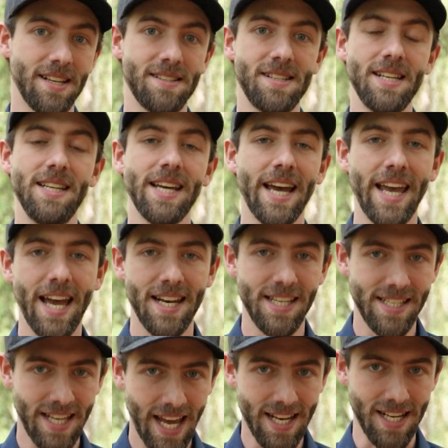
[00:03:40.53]
dass die die
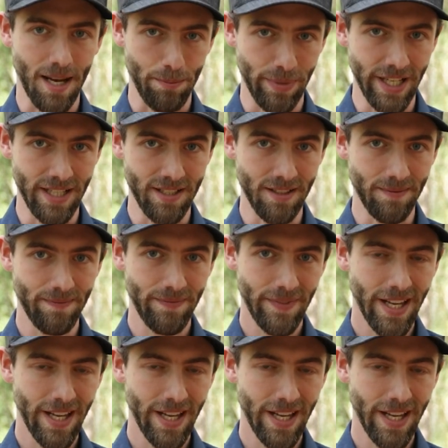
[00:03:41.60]
Realität abbilden.